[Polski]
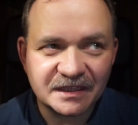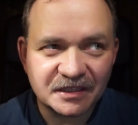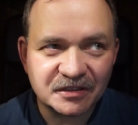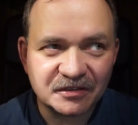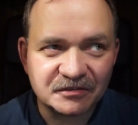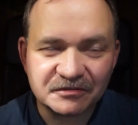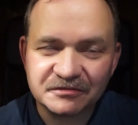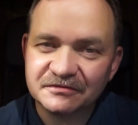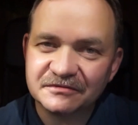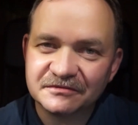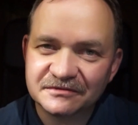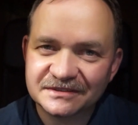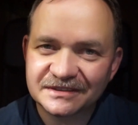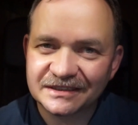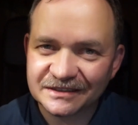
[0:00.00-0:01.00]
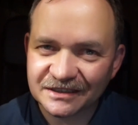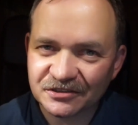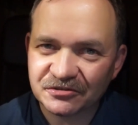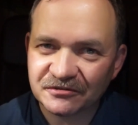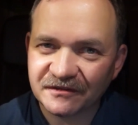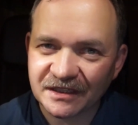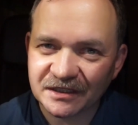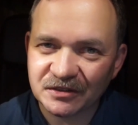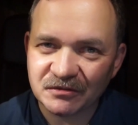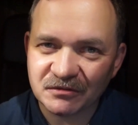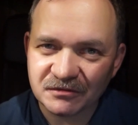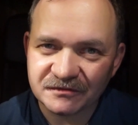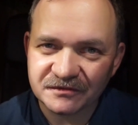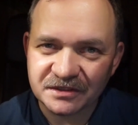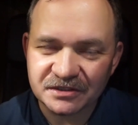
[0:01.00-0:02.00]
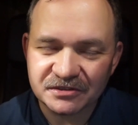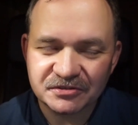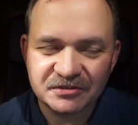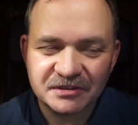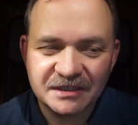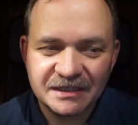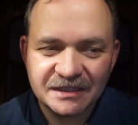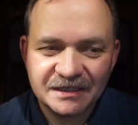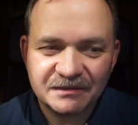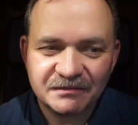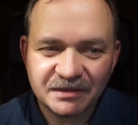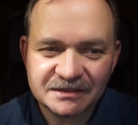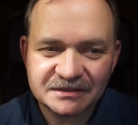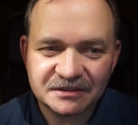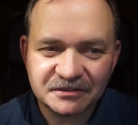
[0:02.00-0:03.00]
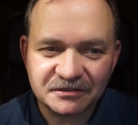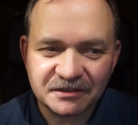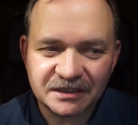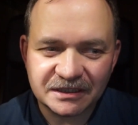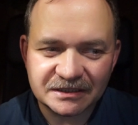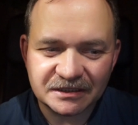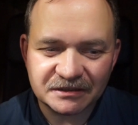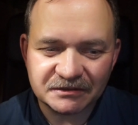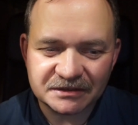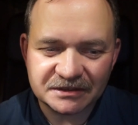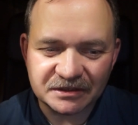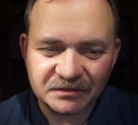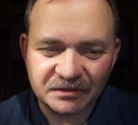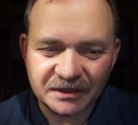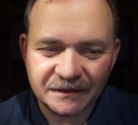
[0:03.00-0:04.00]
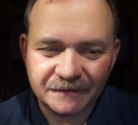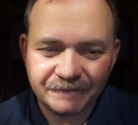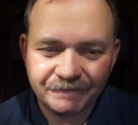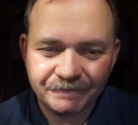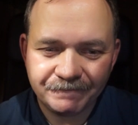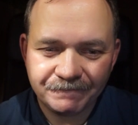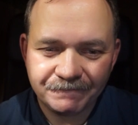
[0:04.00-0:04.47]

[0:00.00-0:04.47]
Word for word: taką zaangażowaną również, bardzo konkretną osobę.